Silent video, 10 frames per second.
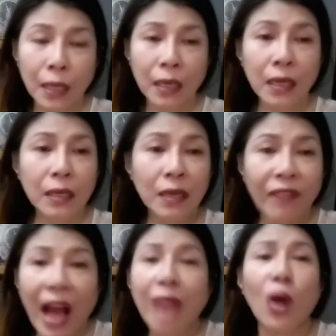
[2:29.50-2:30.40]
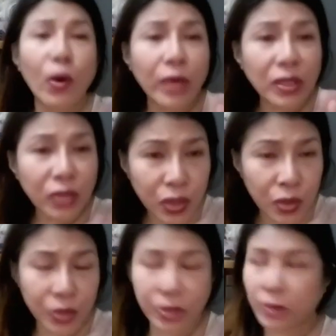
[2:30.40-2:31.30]
if I'm going to
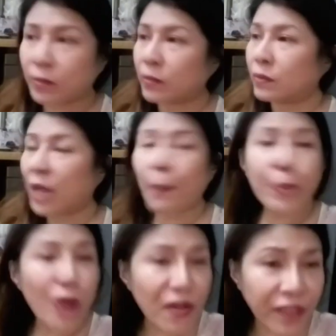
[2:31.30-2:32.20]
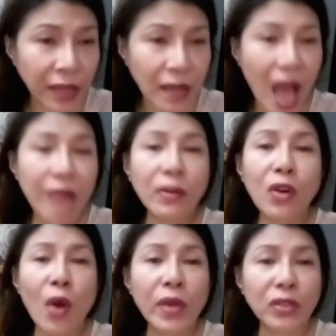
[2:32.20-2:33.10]
choose a prophet, I'm
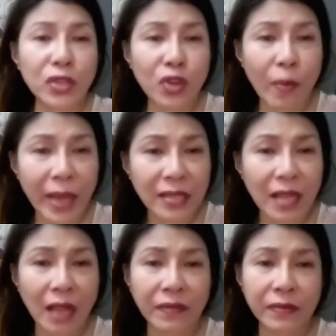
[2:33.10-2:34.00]
going to show myself